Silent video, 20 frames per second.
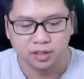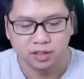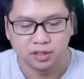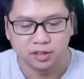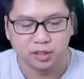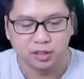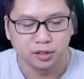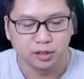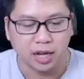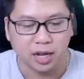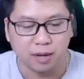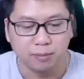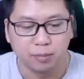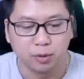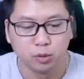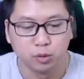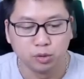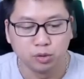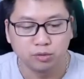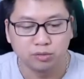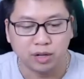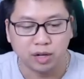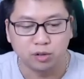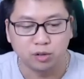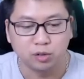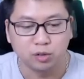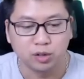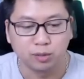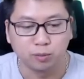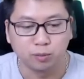từng này blue vào nó
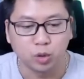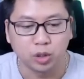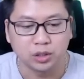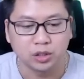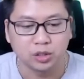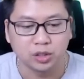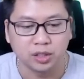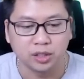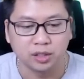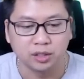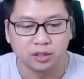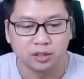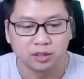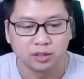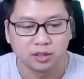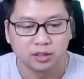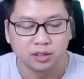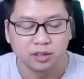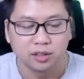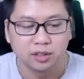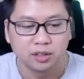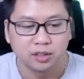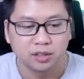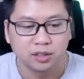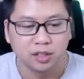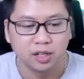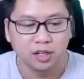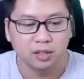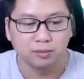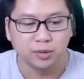tẩm quất cho thì
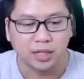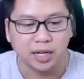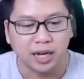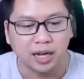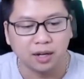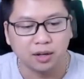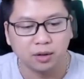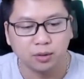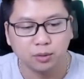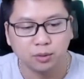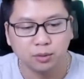đỡ làm sao